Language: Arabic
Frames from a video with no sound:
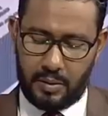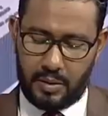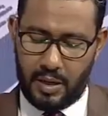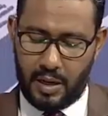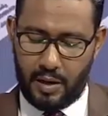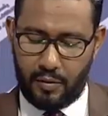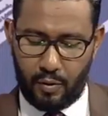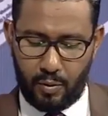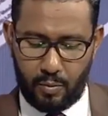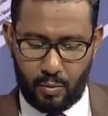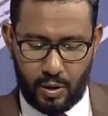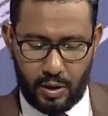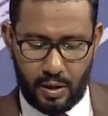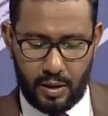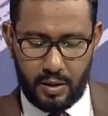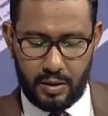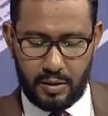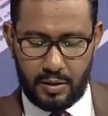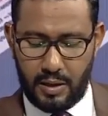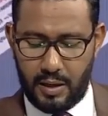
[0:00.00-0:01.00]
الصحفي
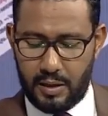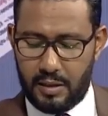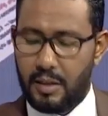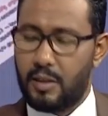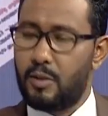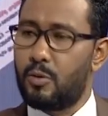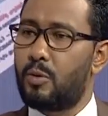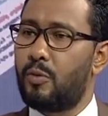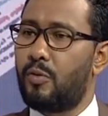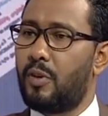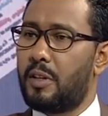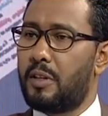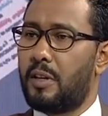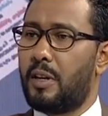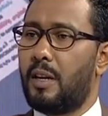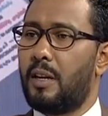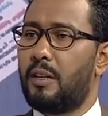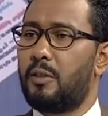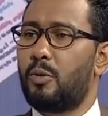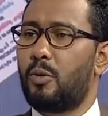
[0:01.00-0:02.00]
والمحلل السياسي يوسف
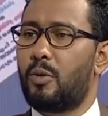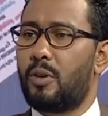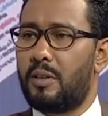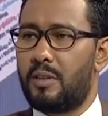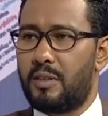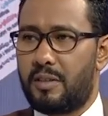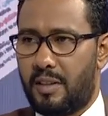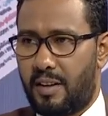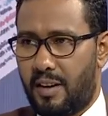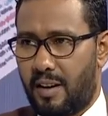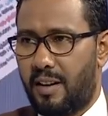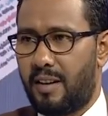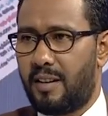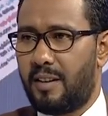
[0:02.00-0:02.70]
الجلال شكرا جزيلا.